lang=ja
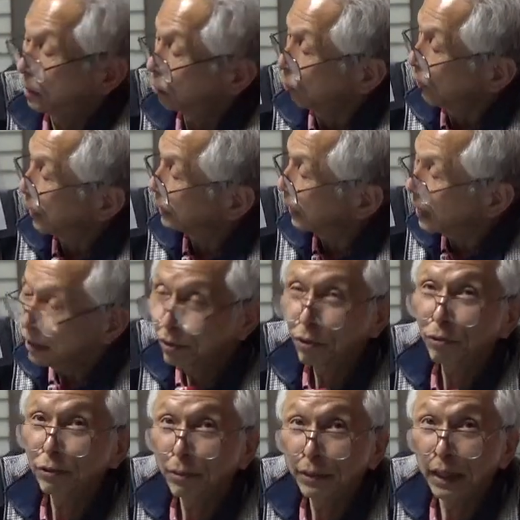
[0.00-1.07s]
でこれが誰の
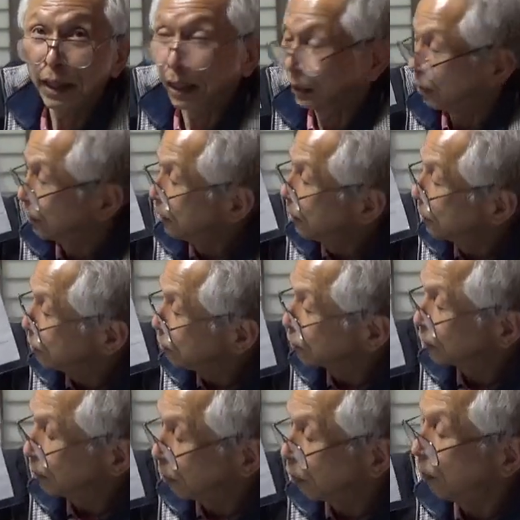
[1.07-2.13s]
子供なんかという
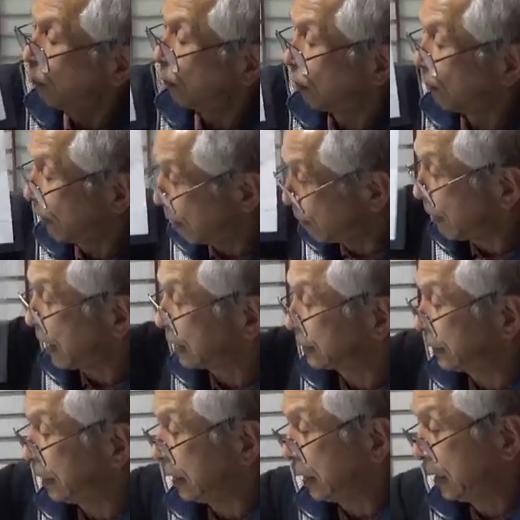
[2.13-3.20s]
こともほぼ分
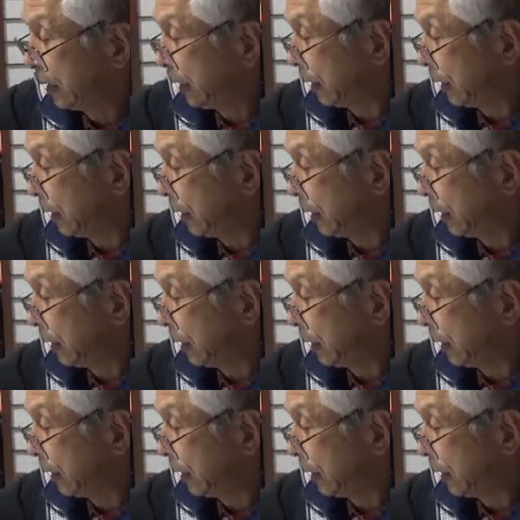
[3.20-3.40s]
かって、